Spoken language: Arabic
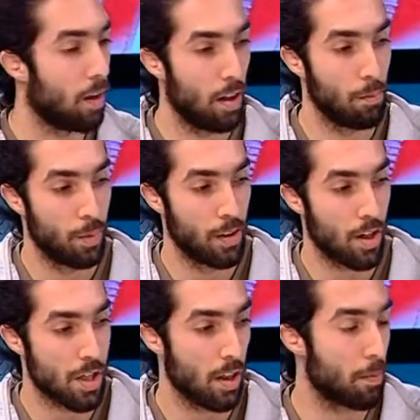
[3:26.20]
هي المبادره
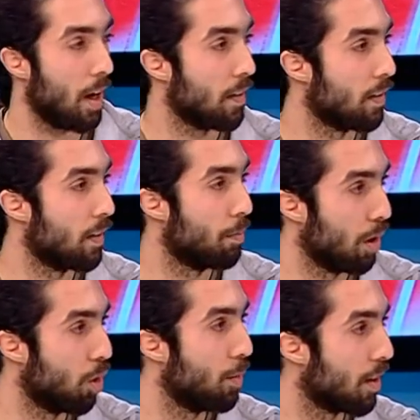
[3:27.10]
جات من عند
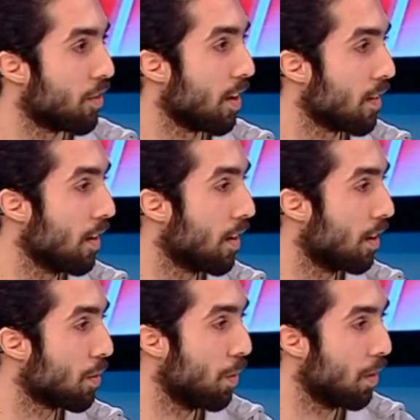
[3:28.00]
باكو يبانيس شخصيا
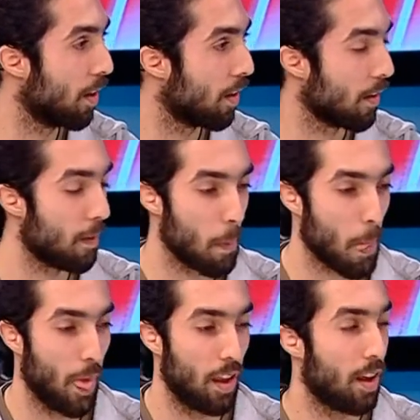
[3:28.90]
خاطر هو كان
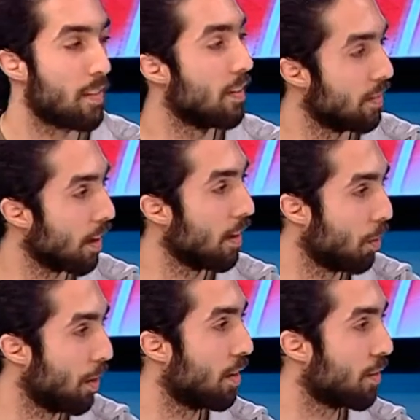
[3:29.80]
كان صديق
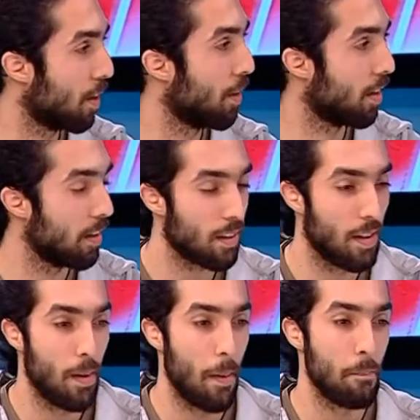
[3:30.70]
للوالد في السبعينات الله
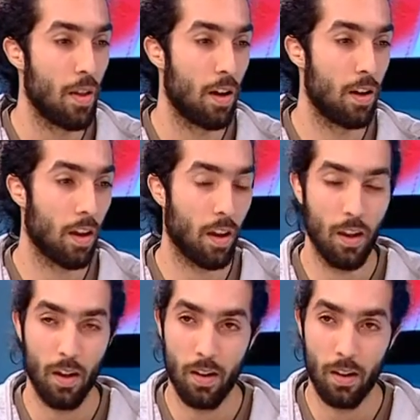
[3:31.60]
يرحمه آه، يا
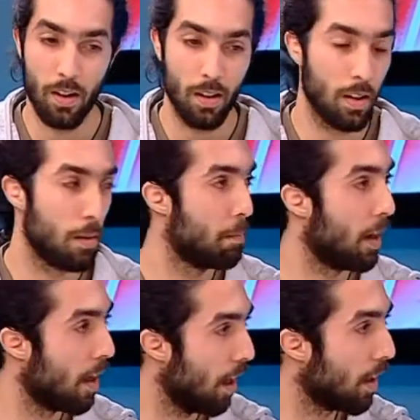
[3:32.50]
اخي آه،
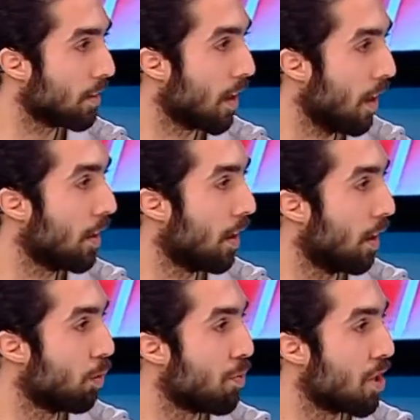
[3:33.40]
باكي احنا اقترحنا
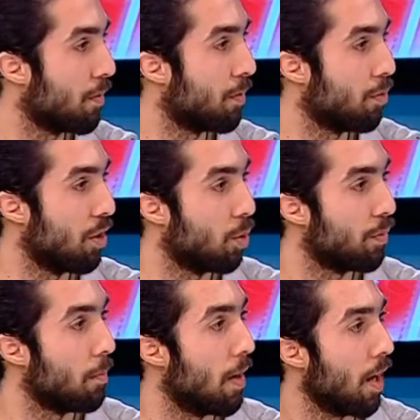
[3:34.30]
انه باش يكون
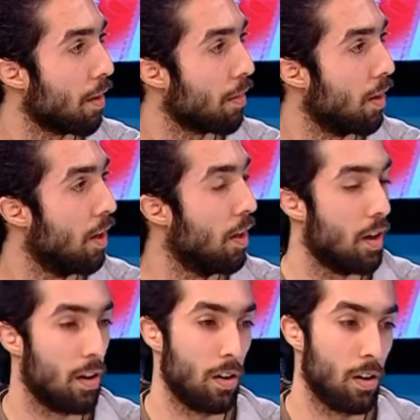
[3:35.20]
فما عرض
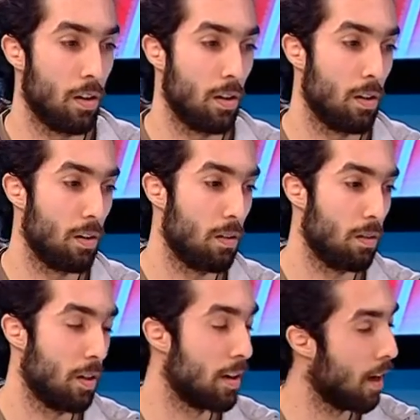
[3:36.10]
آه،
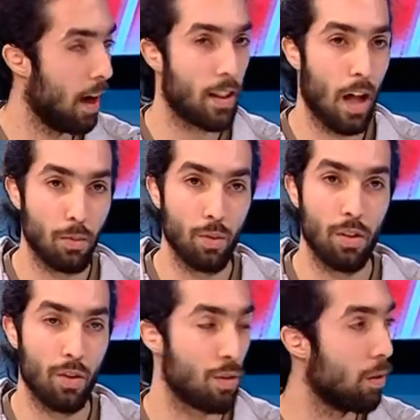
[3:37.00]
الاتحاد العام التونسي
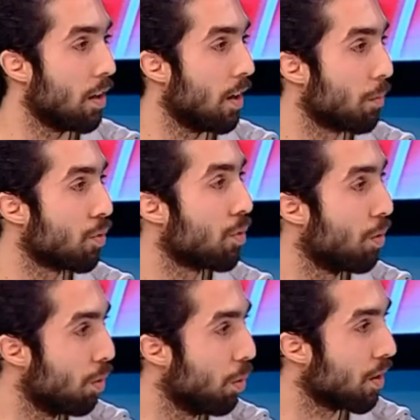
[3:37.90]
للشغل اللي نحب نشكره
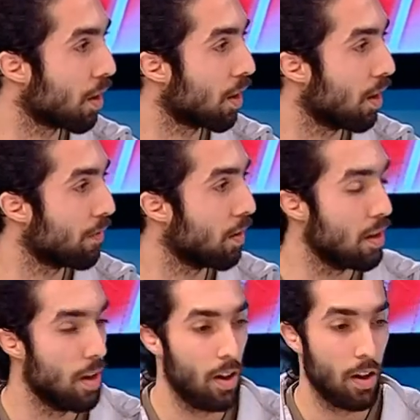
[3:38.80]
هو وزاره الثقافه
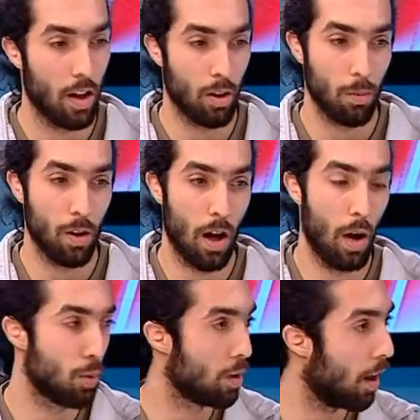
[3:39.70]
انهم
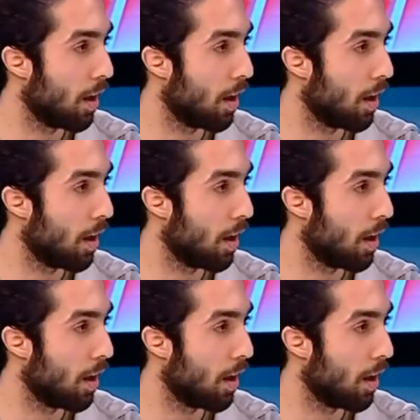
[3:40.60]
عاونونا على